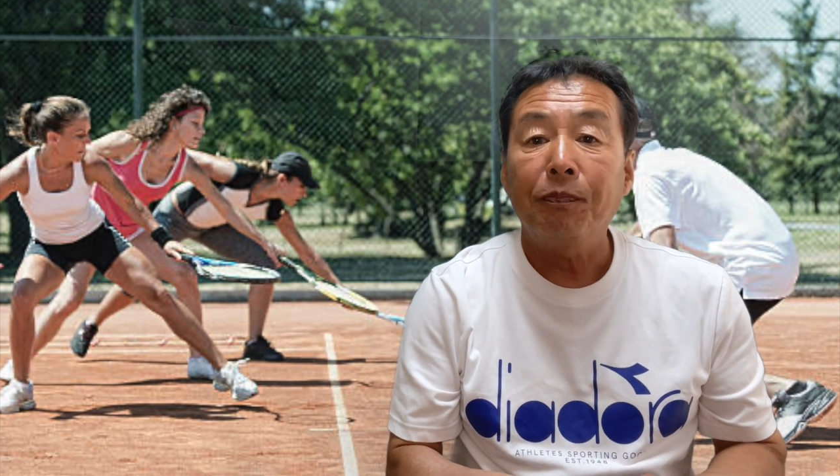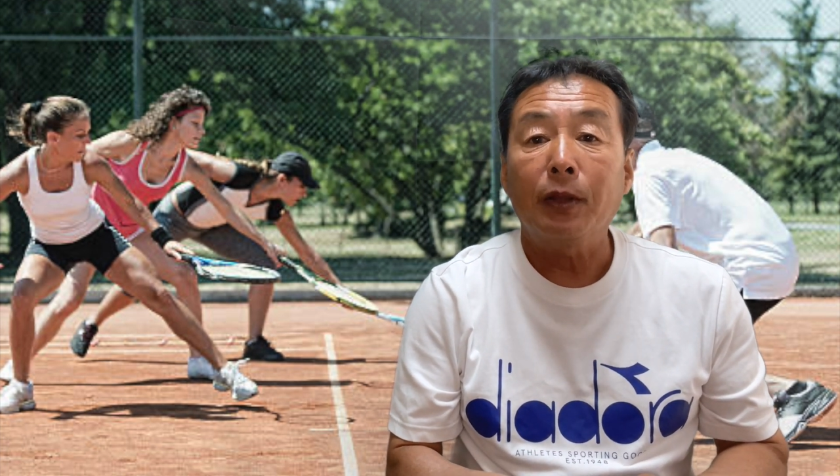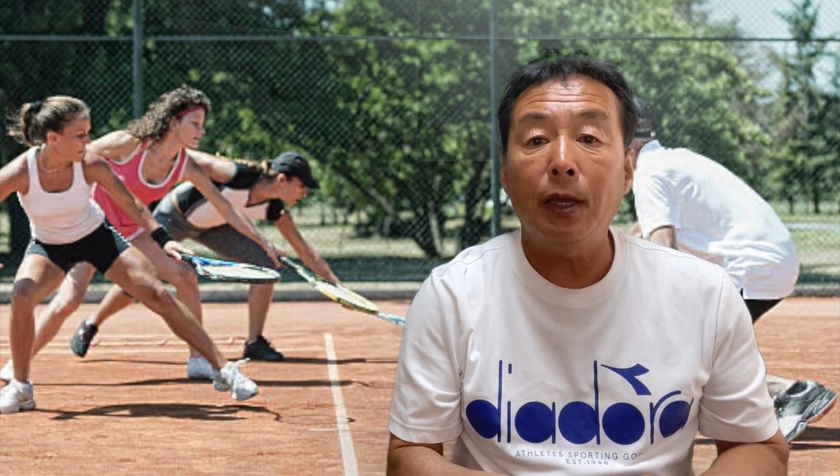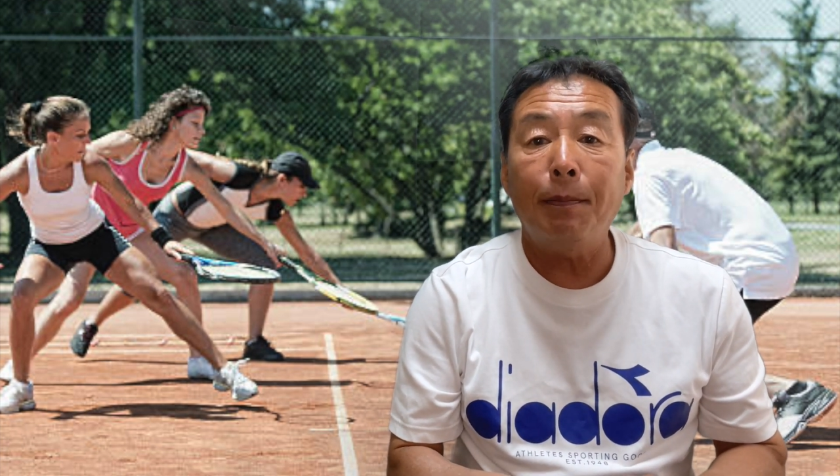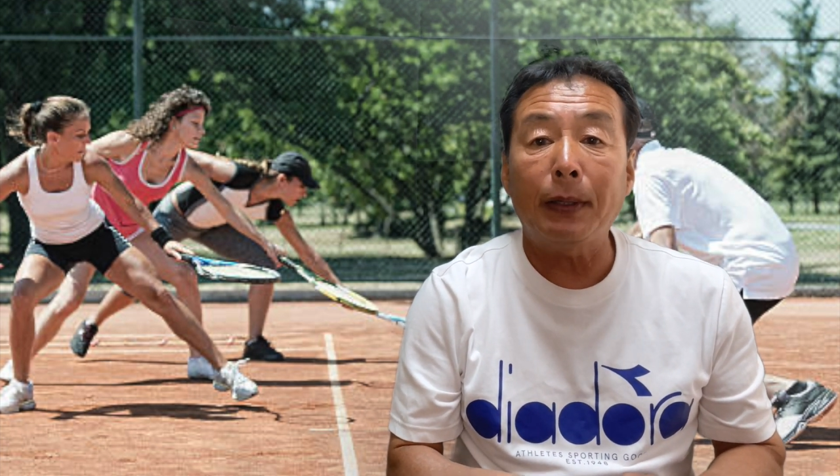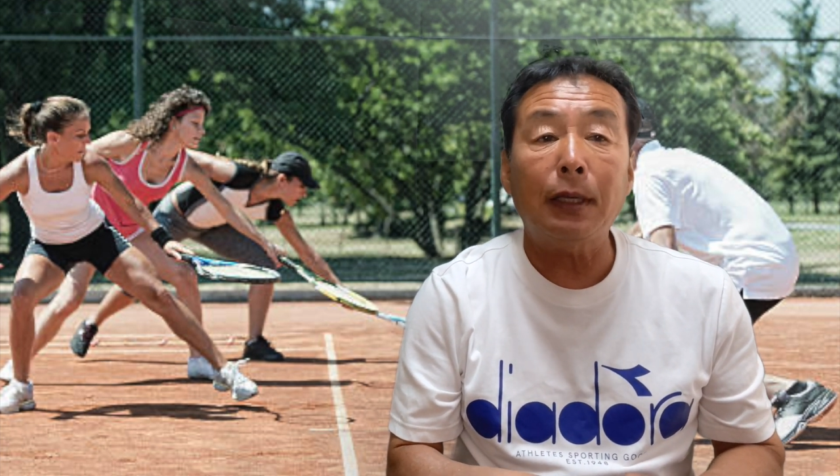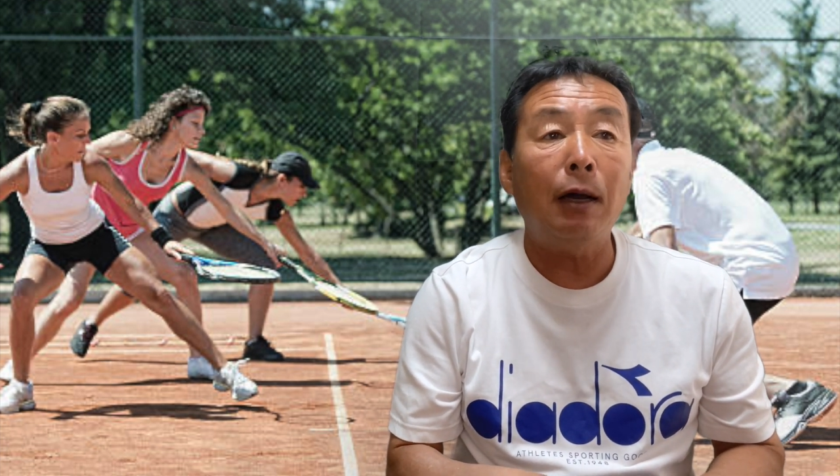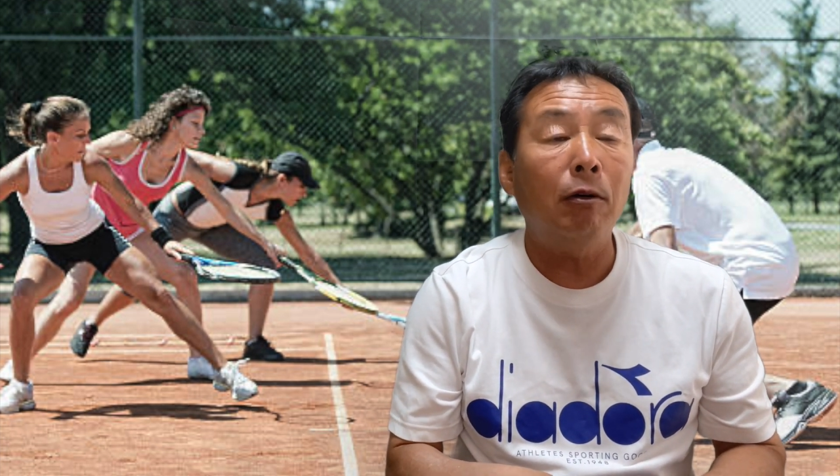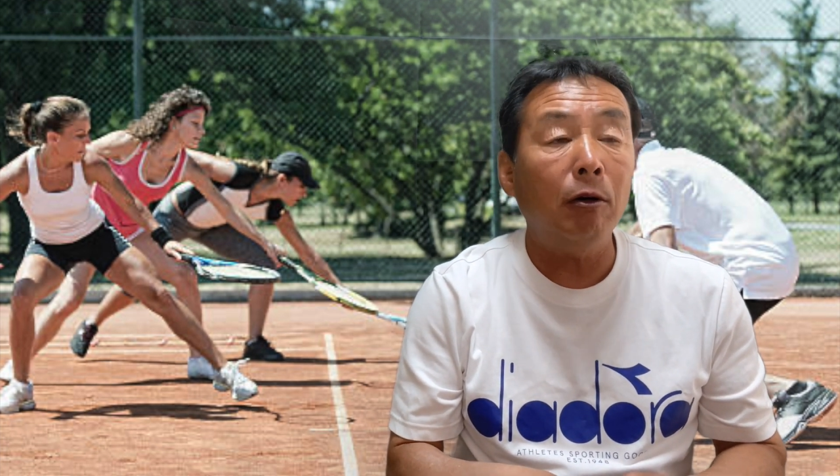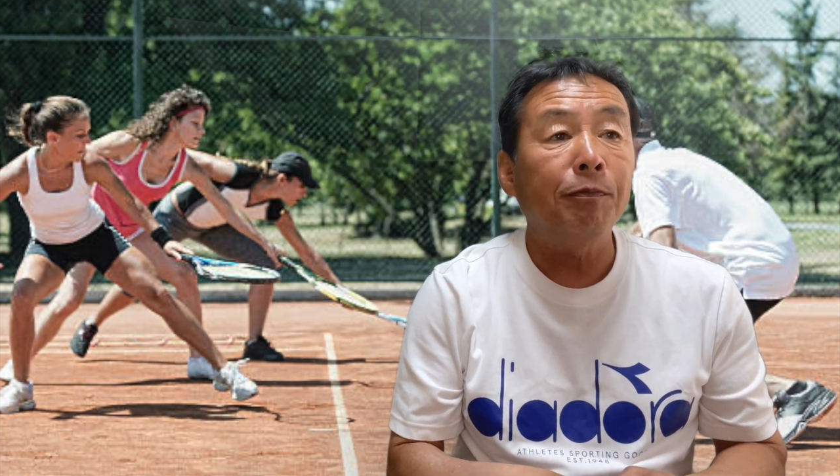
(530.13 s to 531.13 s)
えー、
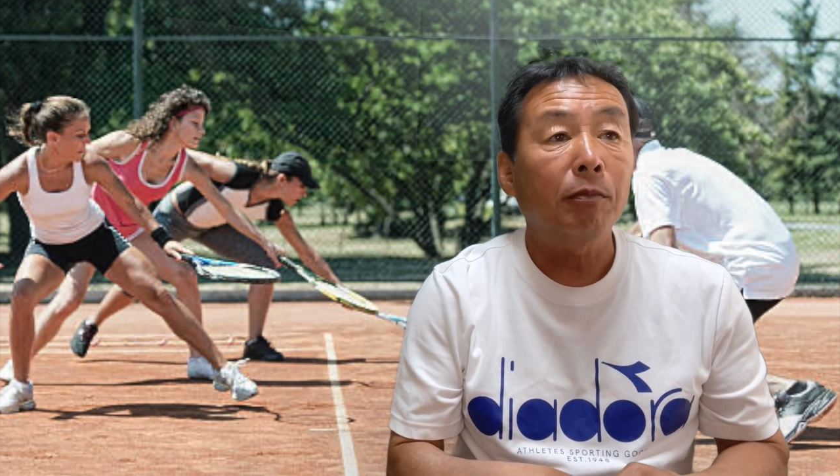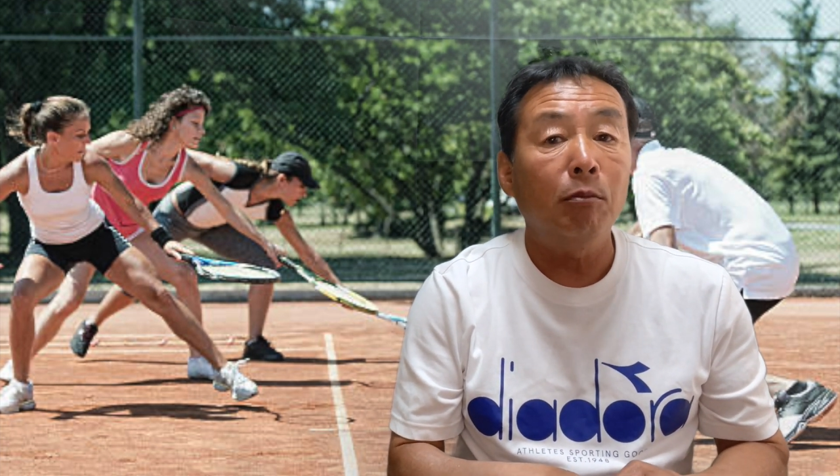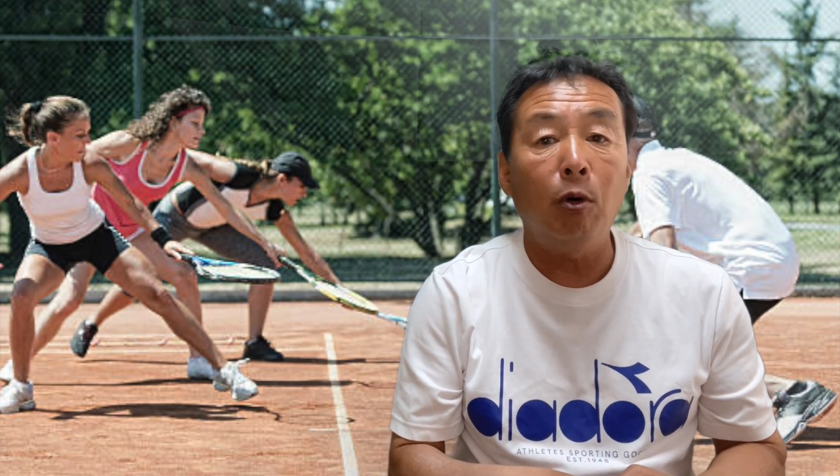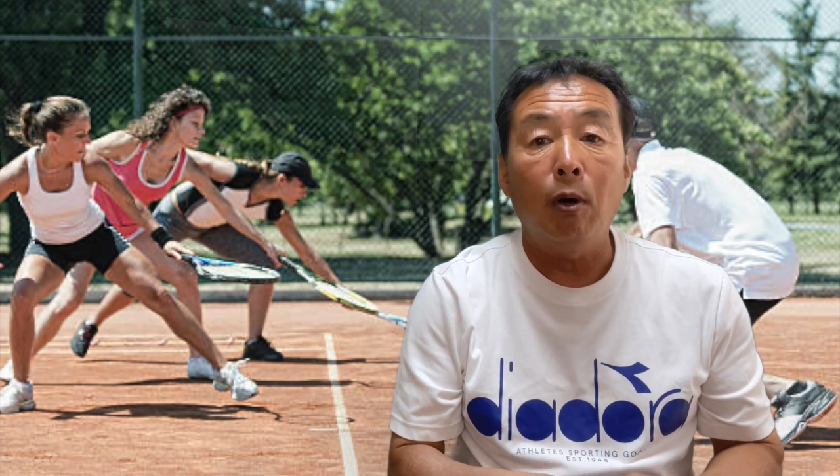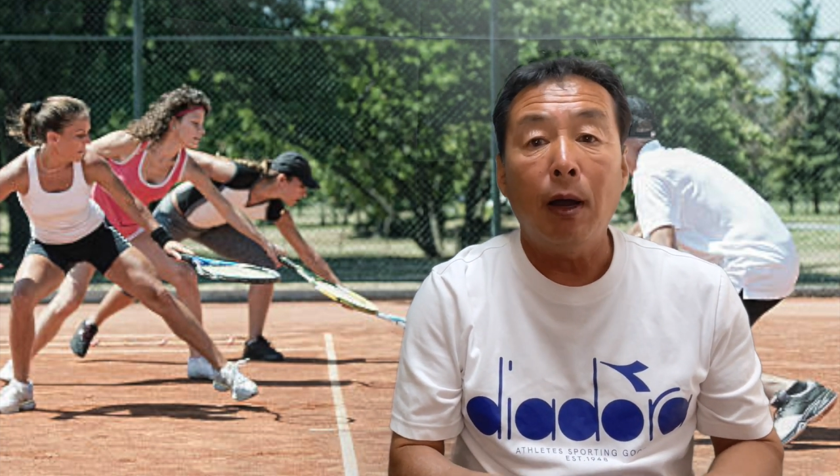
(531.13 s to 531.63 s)
パターンをも